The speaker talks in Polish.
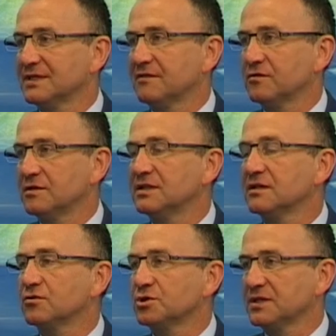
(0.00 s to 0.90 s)

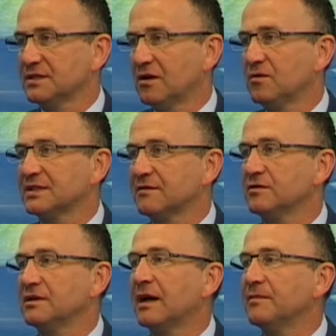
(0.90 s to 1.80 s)
zawodnicy, którzy są
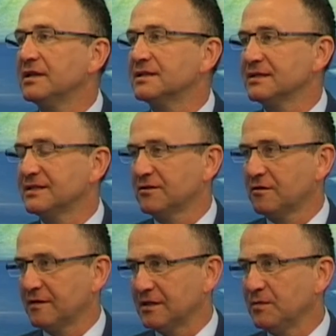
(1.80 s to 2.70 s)
zawodnikami
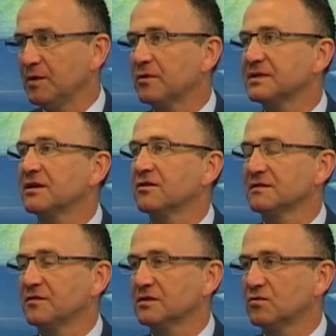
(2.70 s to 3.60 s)
licencjonowanymi Polskiego
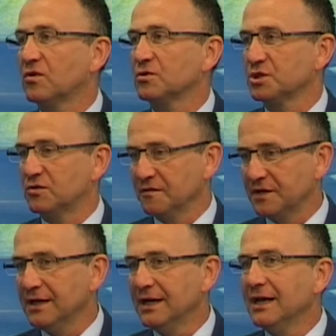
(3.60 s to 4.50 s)
Związku
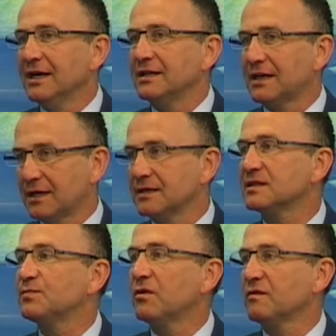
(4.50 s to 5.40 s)
Koszykówki i takie
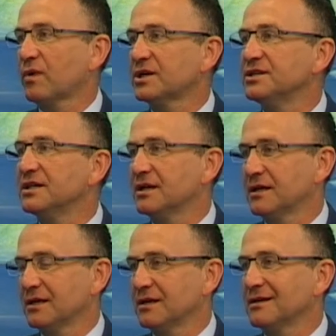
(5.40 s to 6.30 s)
zespoły właśnie
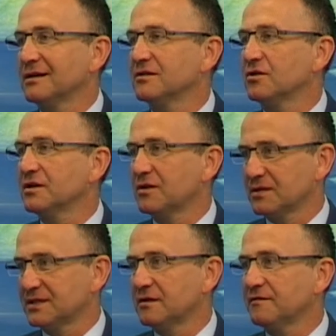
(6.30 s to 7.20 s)
e, do tych
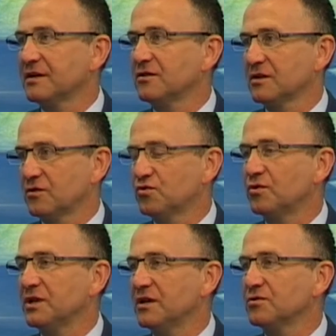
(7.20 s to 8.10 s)
rozgrywek, do tego
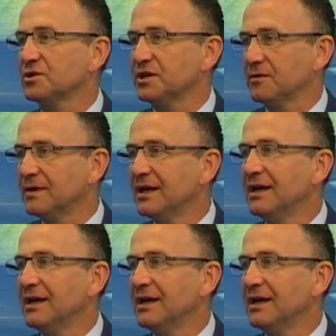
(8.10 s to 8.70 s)
turnieju się się